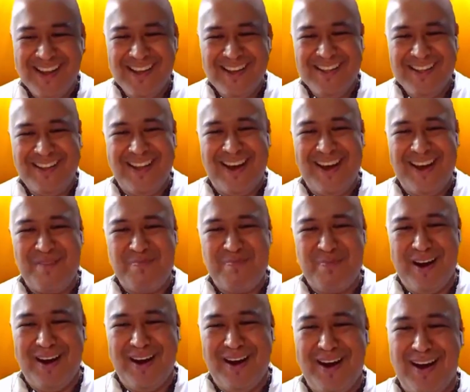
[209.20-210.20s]
na
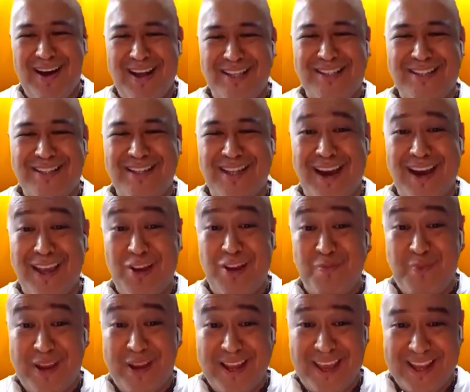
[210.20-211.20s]
uh, laki ng
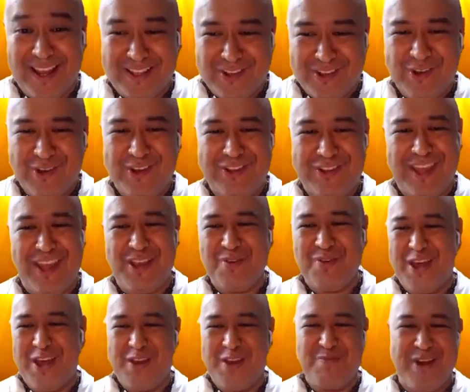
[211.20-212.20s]
pinayat ko. Thank you
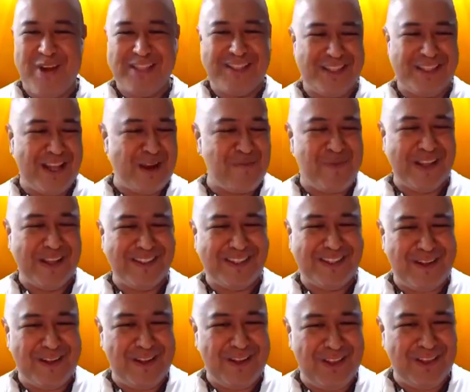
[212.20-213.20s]
very much na
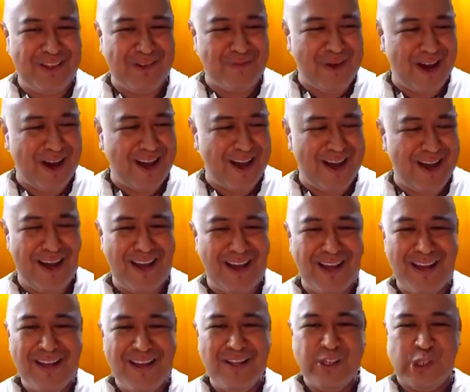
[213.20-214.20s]
napansin ng mga
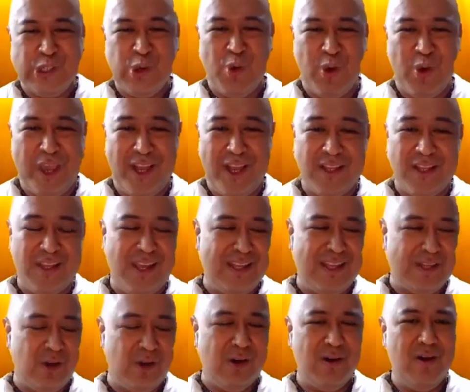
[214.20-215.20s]
soki na
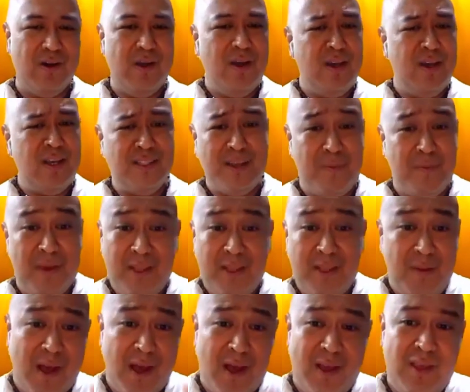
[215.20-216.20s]
dito. Isa, di
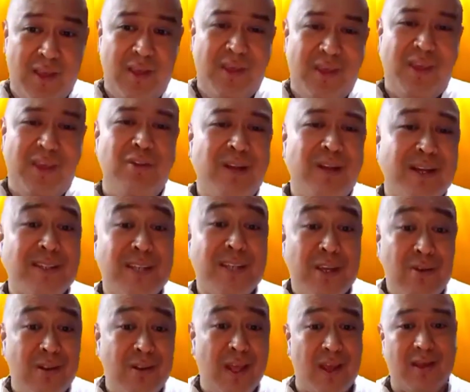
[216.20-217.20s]
ba? Yun kasi
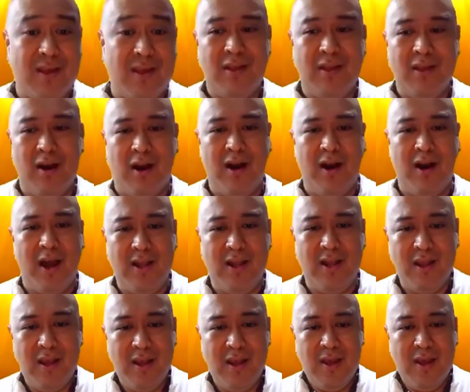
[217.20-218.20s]
yun eh. All right?
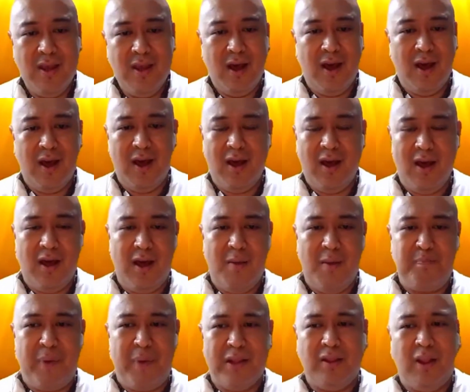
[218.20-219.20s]
uh,
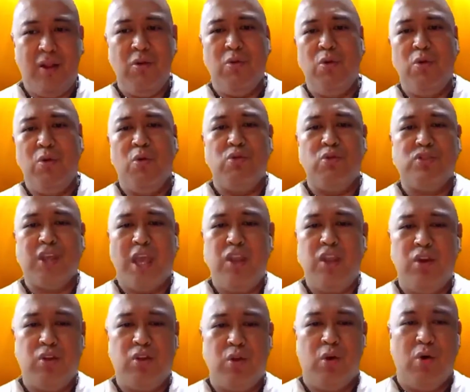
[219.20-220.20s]
pag tinuro ko sa
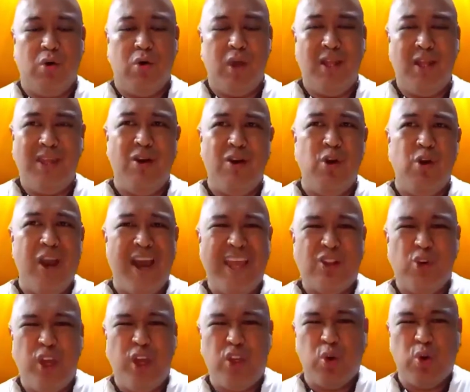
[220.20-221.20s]
inyo to, hindi ko lang
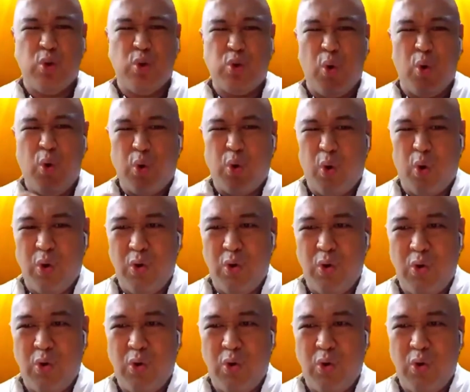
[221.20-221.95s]
ito ituturo,